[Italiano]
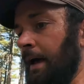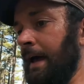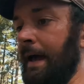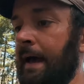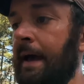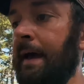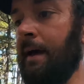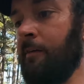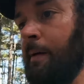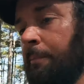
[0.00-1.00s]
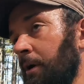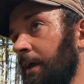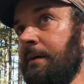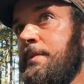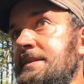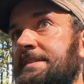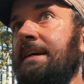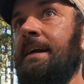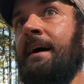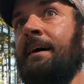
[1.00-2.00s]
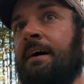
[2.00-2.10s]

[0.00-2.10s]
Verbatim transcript: E vabbè, poi benzina,